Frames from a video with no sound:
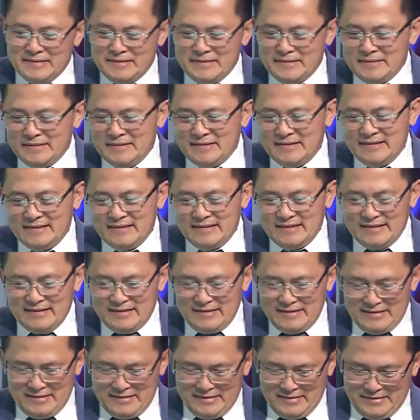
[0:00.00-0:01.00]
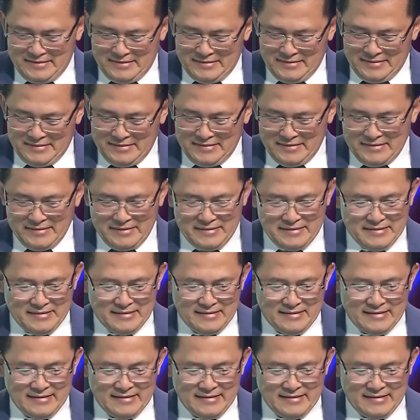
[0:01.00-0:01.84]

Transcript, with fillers: thực ra đó là có